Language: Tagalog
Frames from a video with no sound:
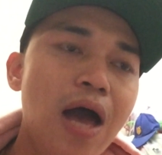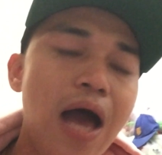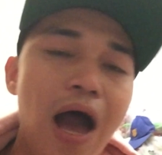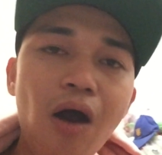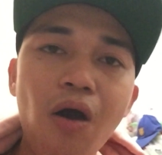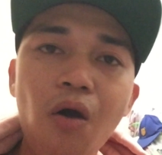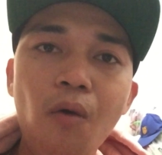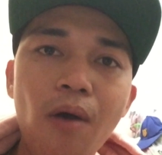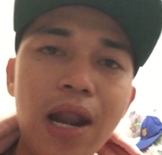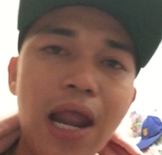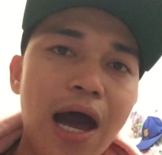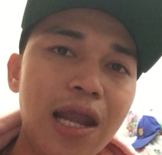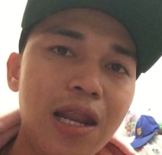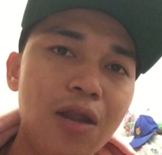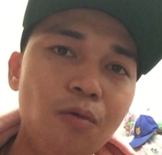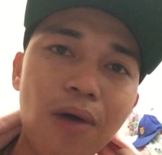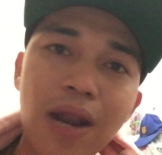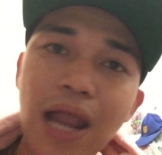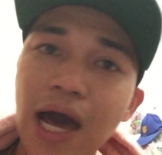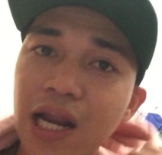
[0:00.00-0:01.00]
Ako
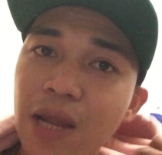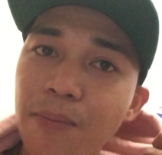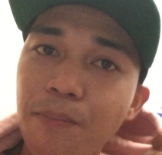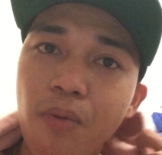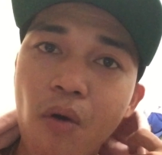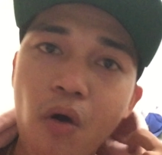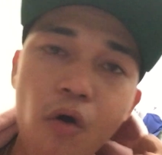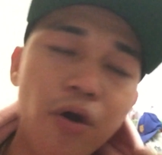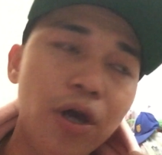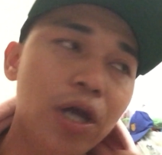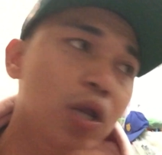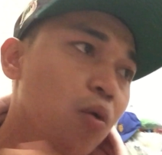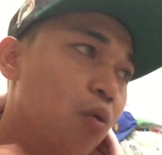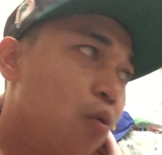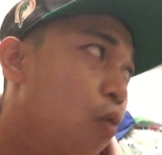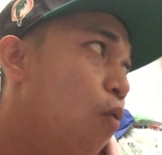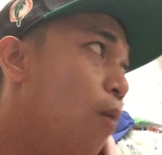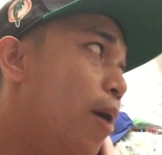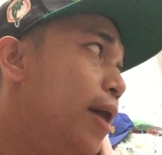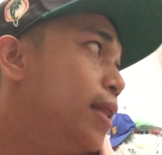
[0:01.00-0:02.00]
wala, ni, wala rin po akong
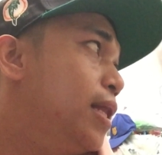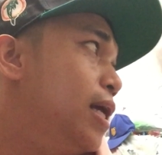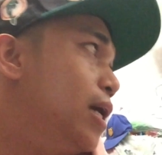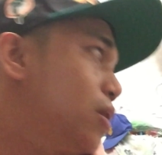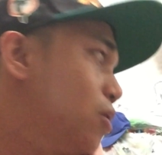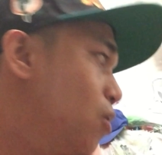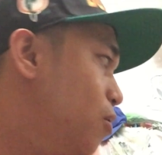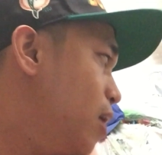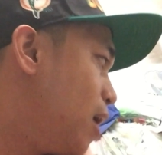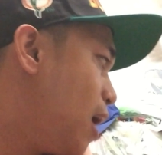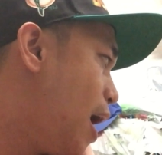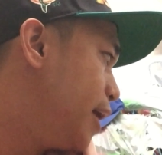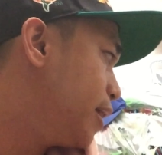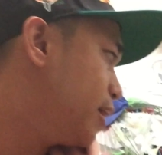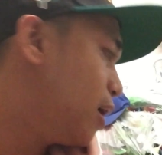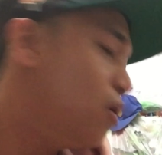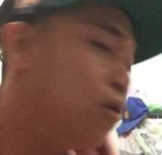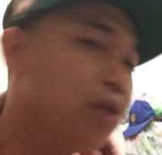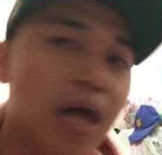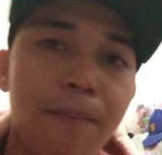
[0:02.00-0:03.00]
kinukuha dito na
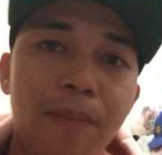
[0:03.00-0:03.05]
kahit an.